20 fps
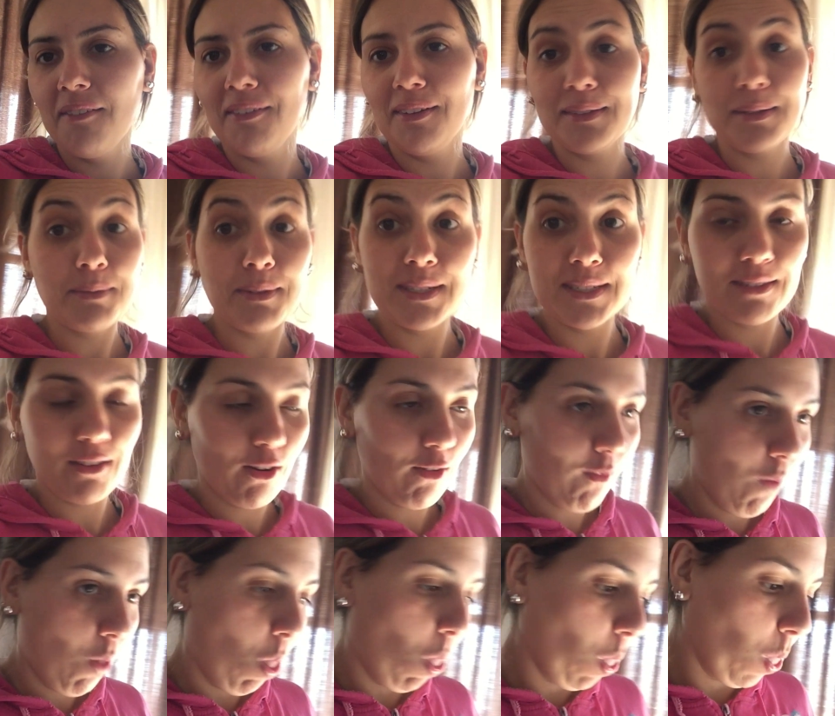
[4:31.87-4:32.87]
Mas tá
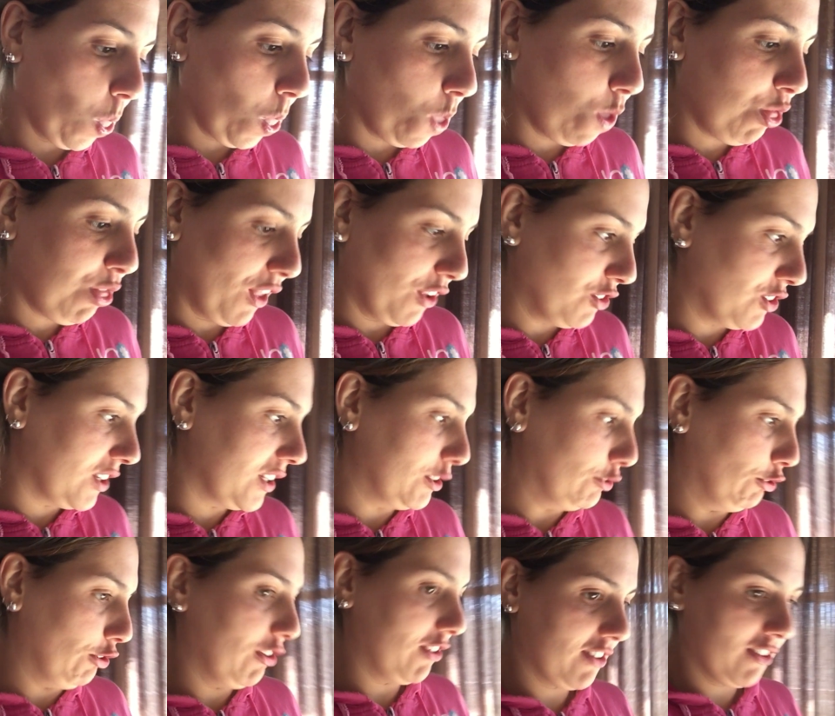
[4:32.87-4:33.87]
parecendo um, de sete
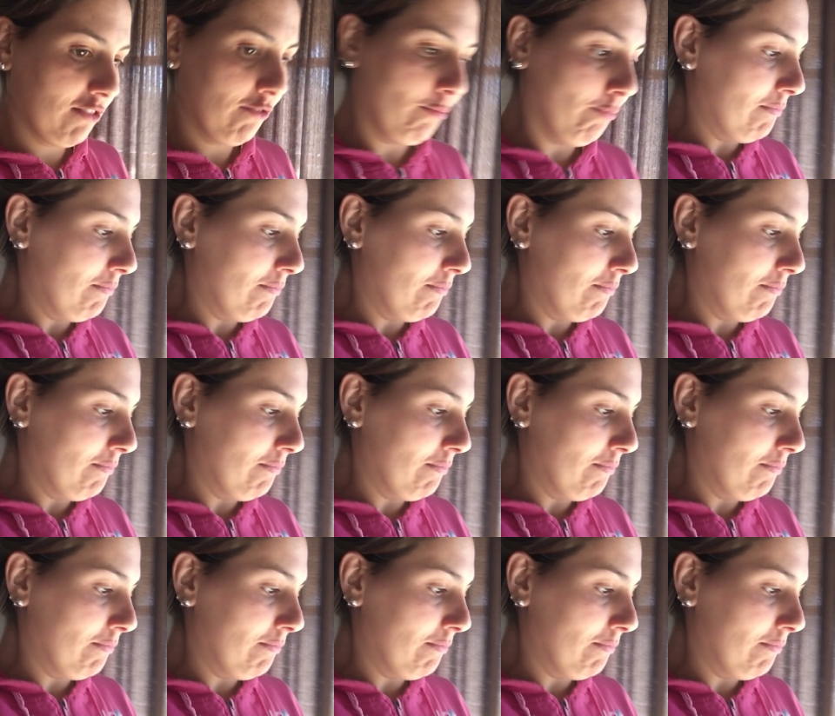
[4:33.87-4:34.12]
anões.